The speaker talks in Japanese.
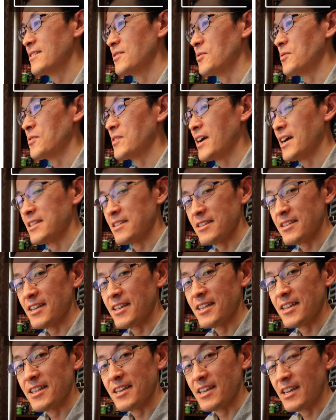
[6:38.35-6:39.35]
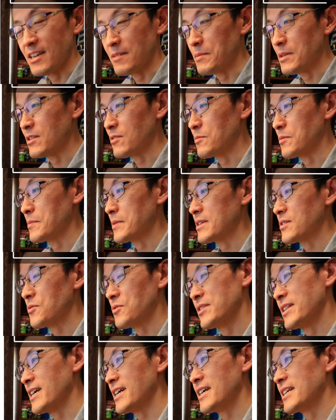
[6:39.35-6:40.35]
を感じていただければと思います
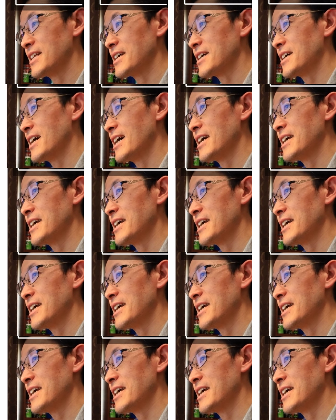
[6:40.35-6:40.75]
これなかなか